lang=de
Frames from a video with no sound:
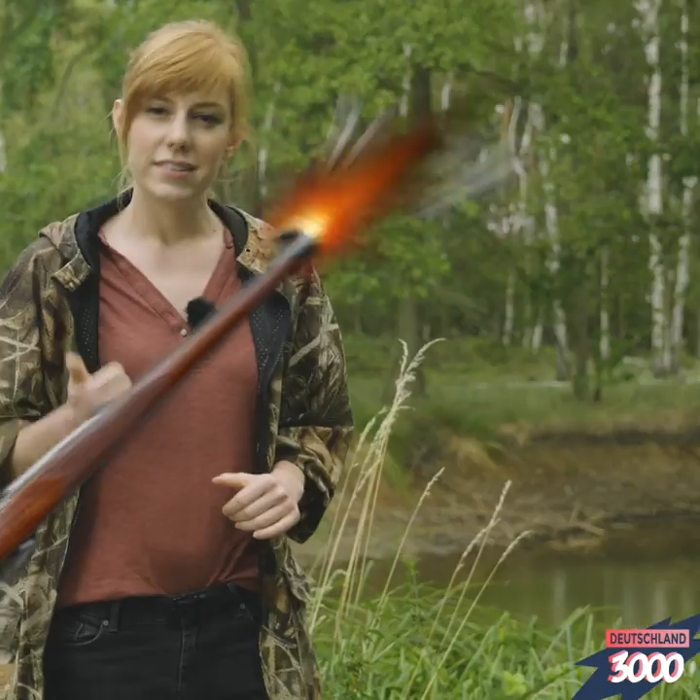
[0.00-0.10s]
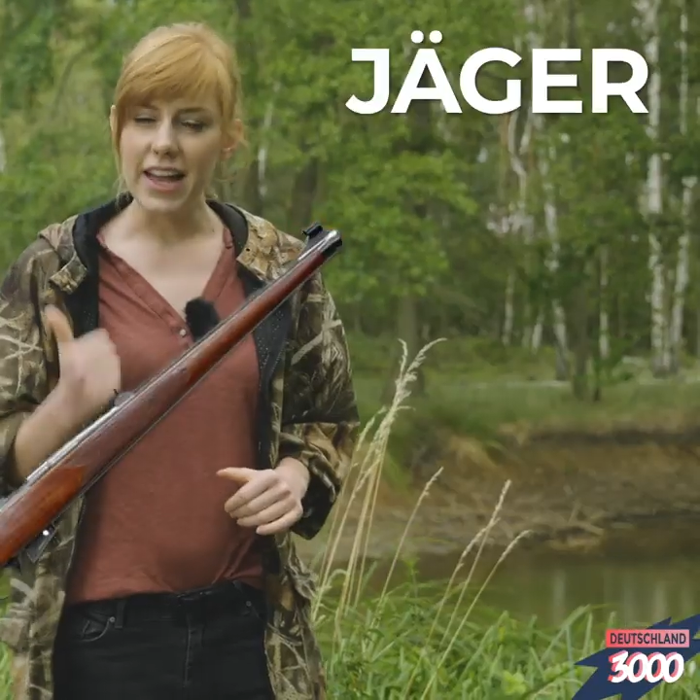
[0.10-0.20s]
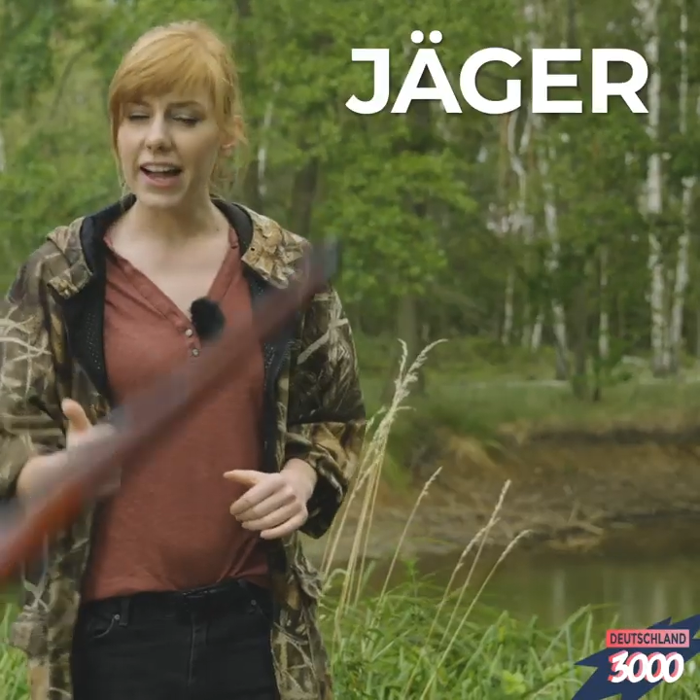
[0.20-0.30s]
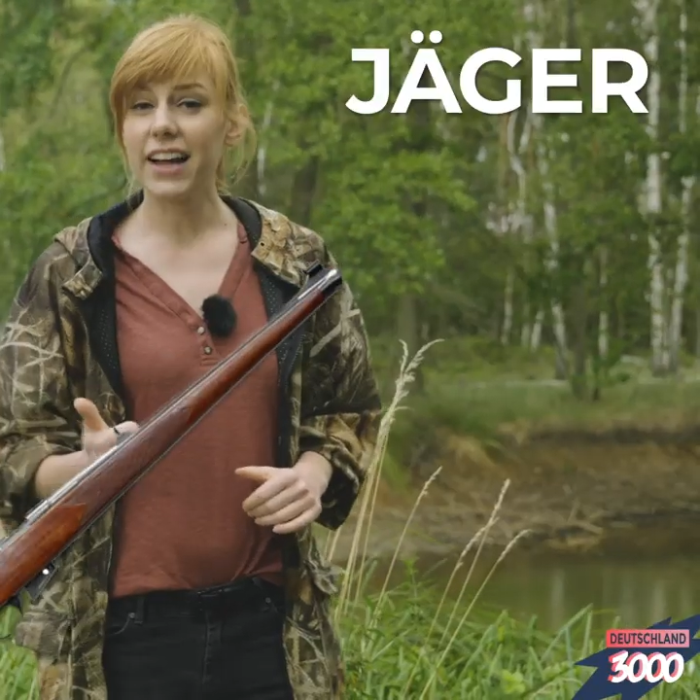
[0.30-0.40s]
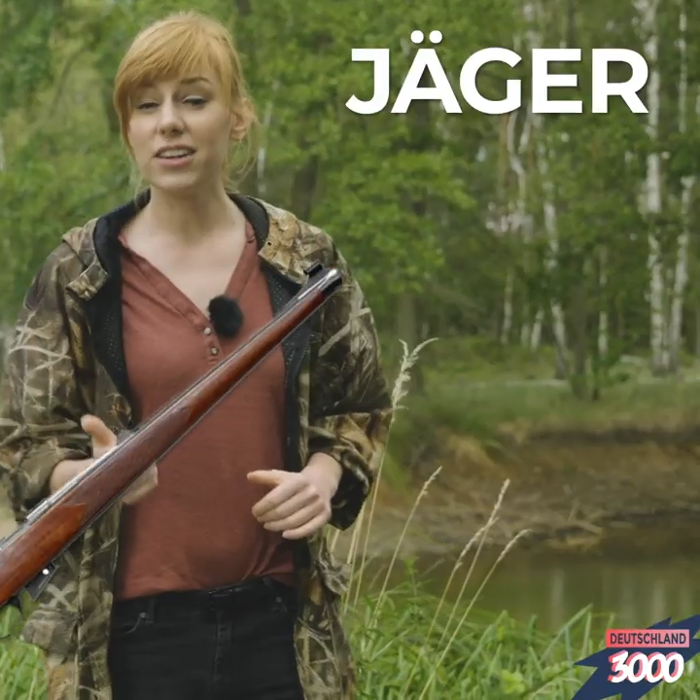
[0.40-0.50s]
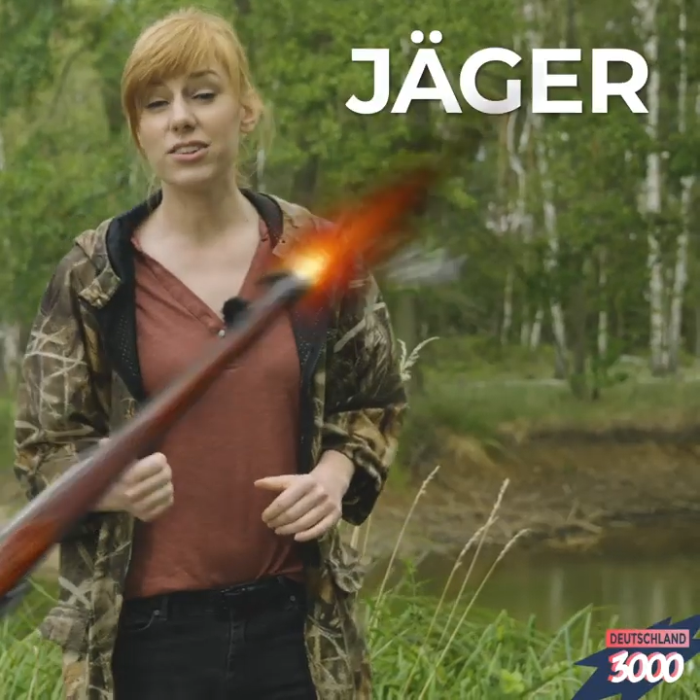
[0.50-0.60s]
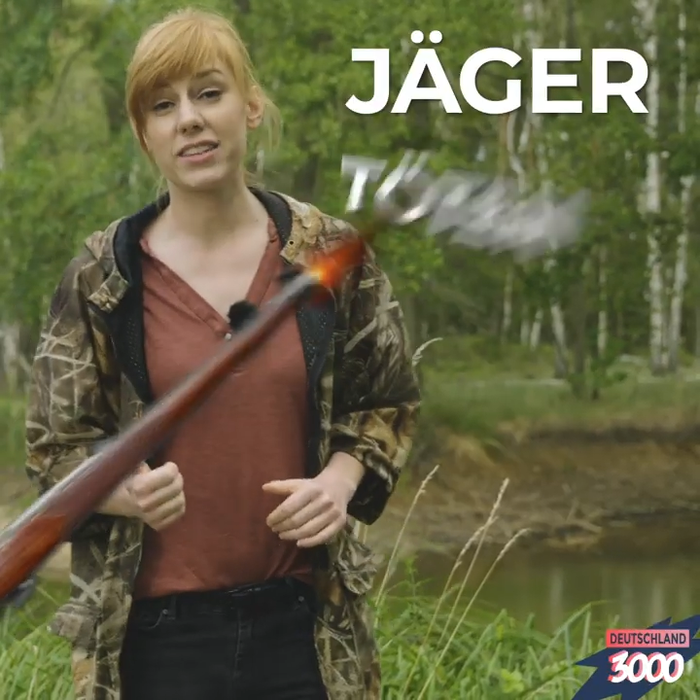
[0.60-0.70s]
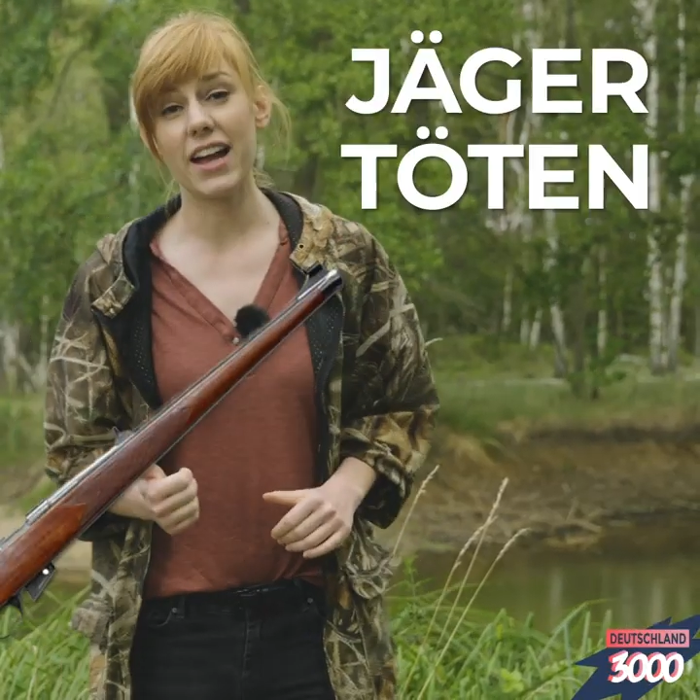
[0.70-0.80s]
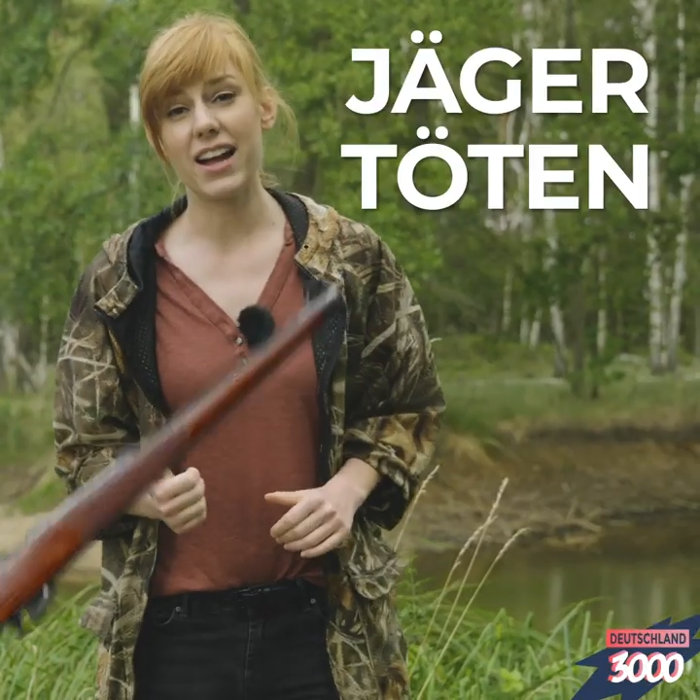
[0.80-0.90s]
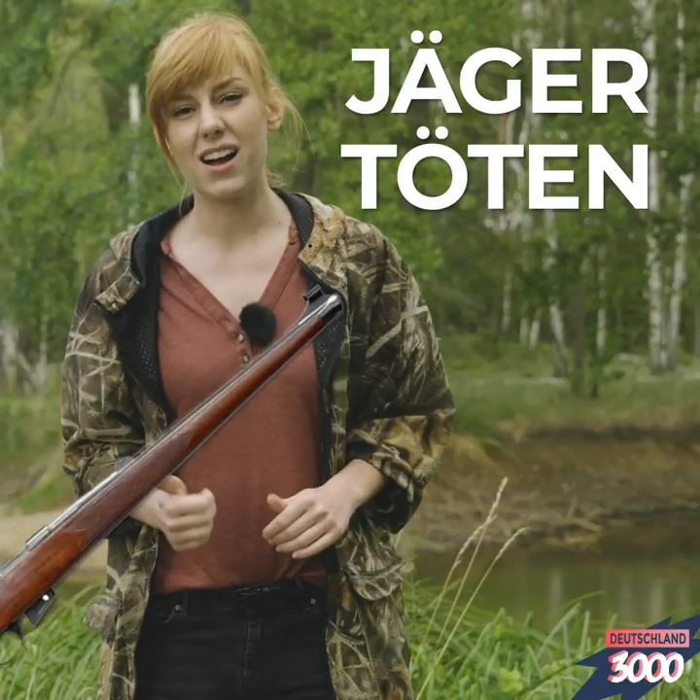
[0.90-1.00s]
Jägerinnen
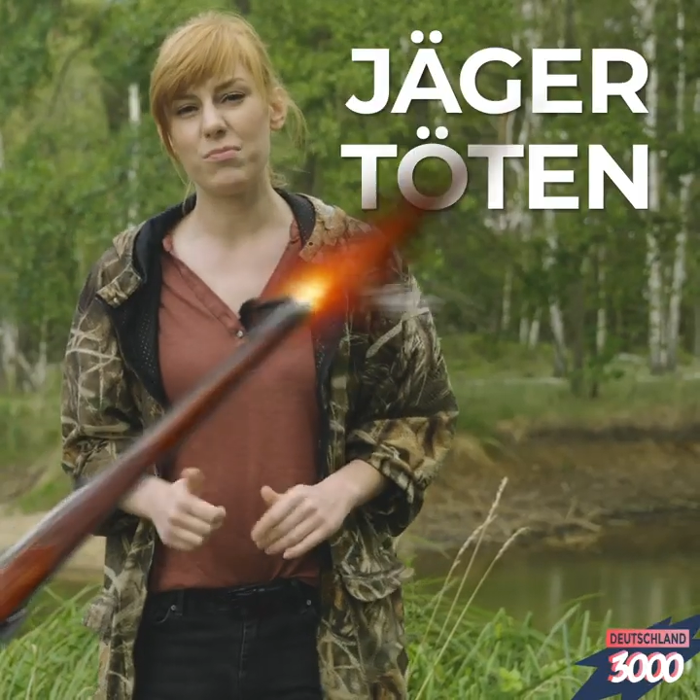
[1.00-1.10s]
und Jäger